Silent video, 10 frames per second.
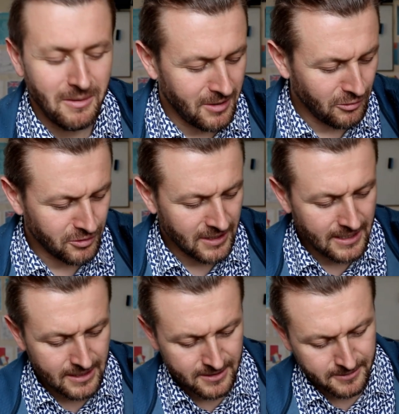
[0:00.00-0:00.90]
ぱい勉強した
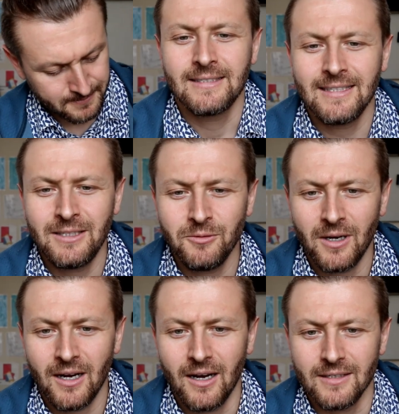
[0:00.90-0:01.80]
いです次
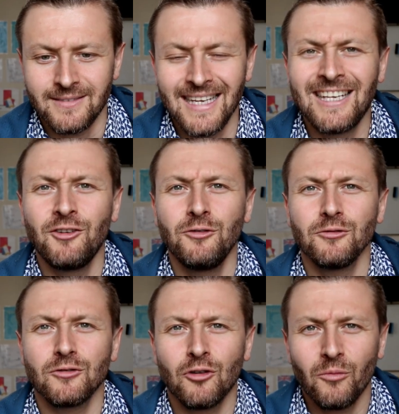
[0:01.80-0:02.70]
はでき
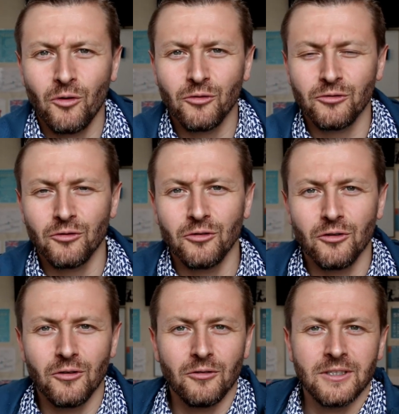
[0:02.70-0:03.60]
ると思うこと
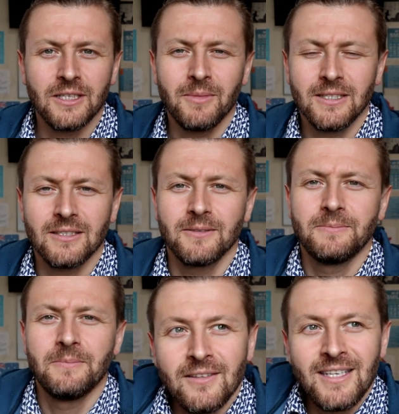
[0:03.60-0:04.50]
を教えます
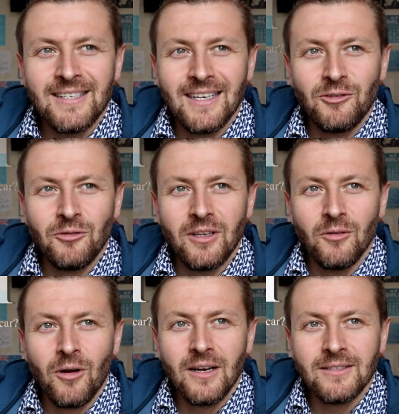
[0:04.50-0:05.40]
小さい時
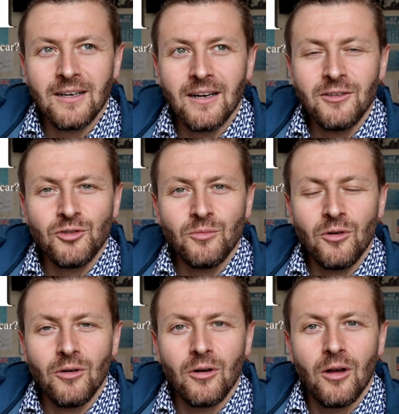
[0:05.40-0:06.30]
にお母さんがいつ
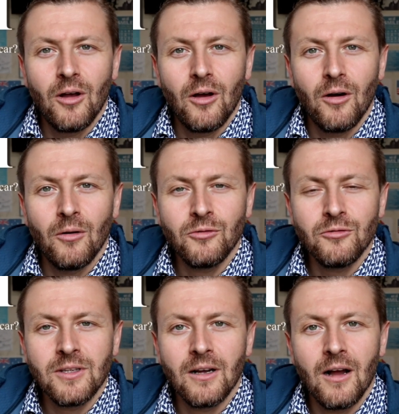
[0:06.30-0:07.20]
もお
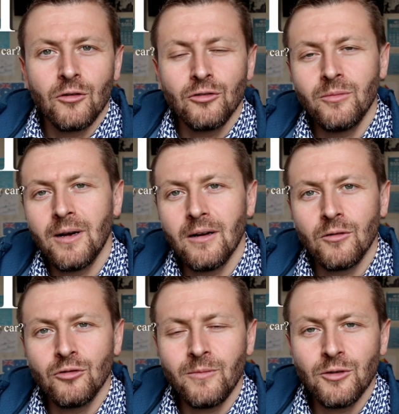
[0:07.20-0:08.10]
父さんが
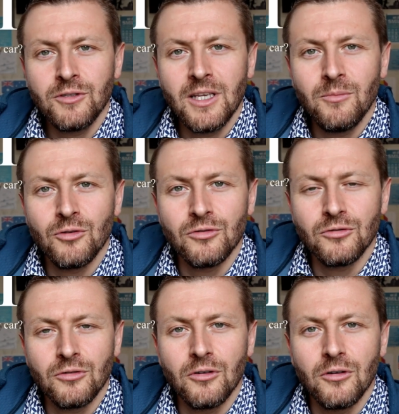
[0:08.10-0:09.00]
車車の整備を
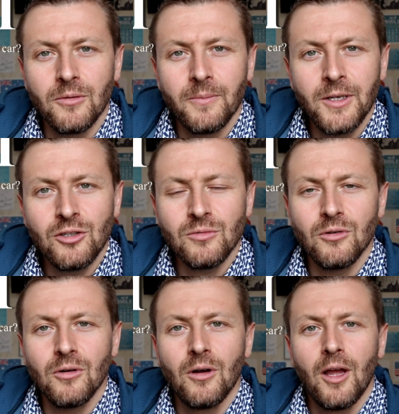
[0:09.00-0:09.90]
といつ
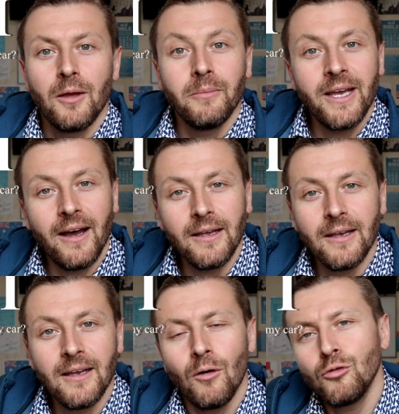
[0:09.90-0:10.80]
も「ミハイ
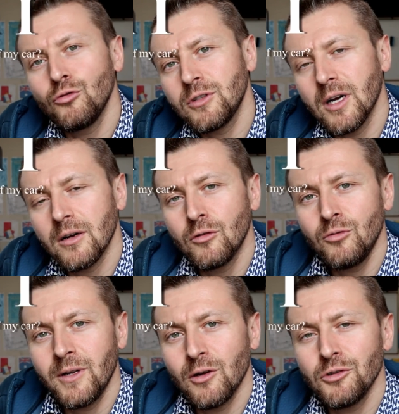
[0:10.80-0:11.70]
お父さん
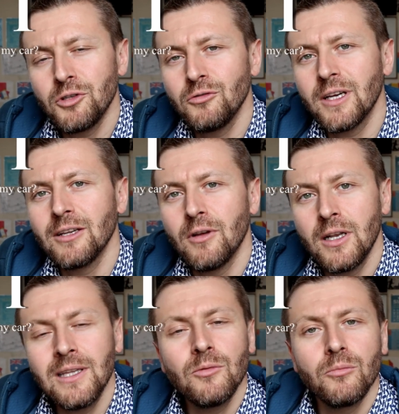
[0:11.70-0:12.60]
車直してるんだけどあ
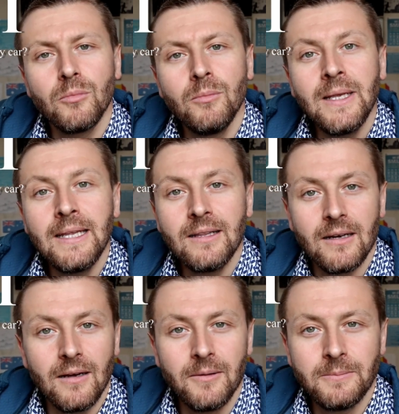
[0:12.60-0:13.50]
なたも見に行っ
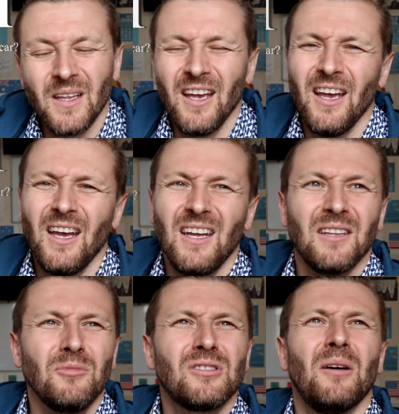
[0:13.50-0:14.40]
たら?」
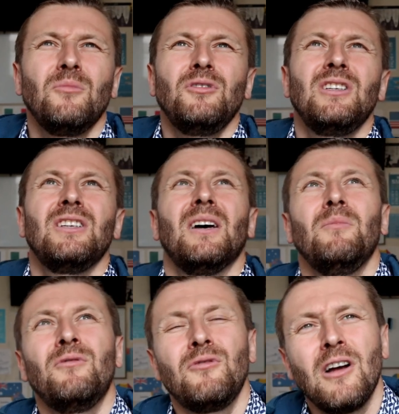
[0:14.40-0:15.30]
でも寒いし
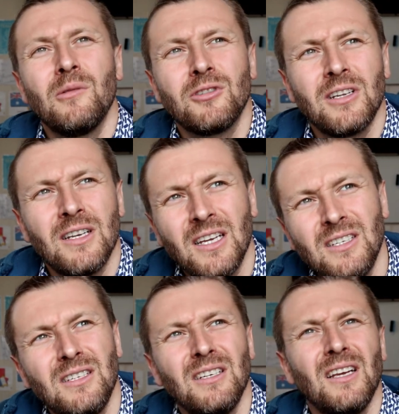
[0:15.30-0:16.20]
雨降るかもしれない
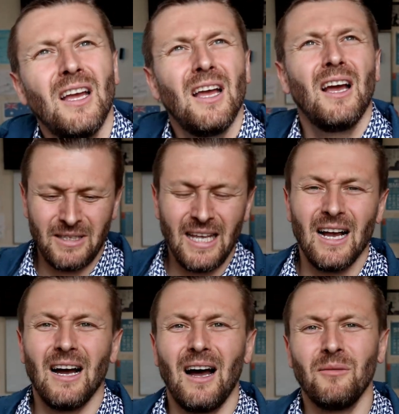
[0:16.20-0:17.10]
し手
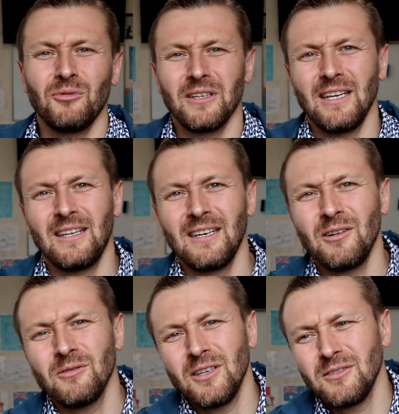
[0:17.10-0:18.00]
が油で汚
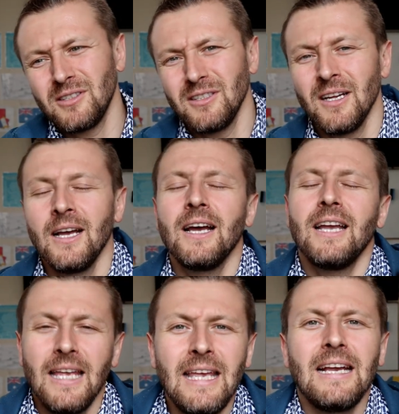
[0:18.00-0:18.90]
くなるし
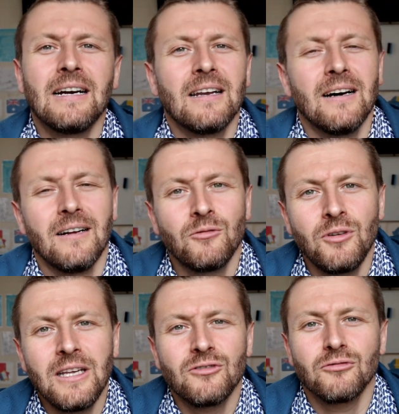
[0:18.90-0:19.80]
いいから
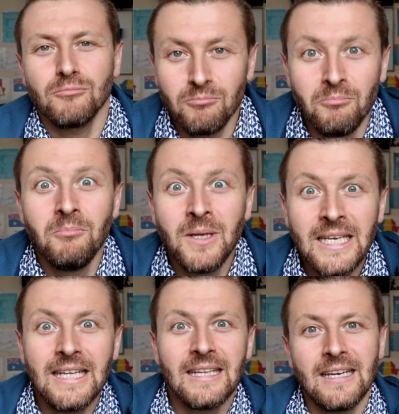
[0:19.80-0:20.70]
とりあえず見
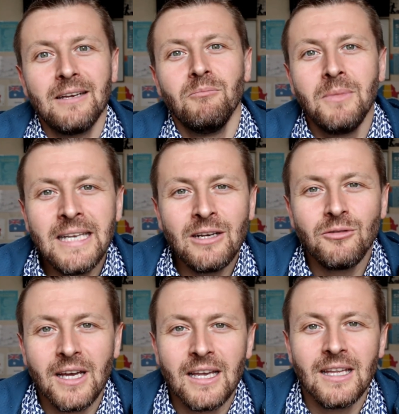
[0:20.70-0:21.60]
に行って見に行
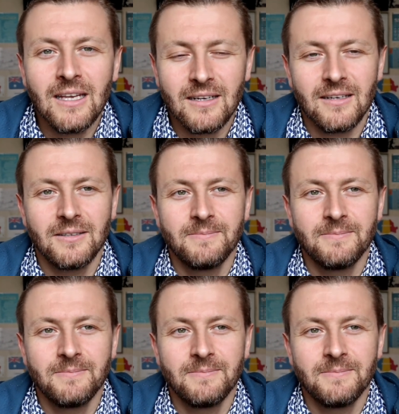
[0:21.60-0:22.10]
くだけでいいから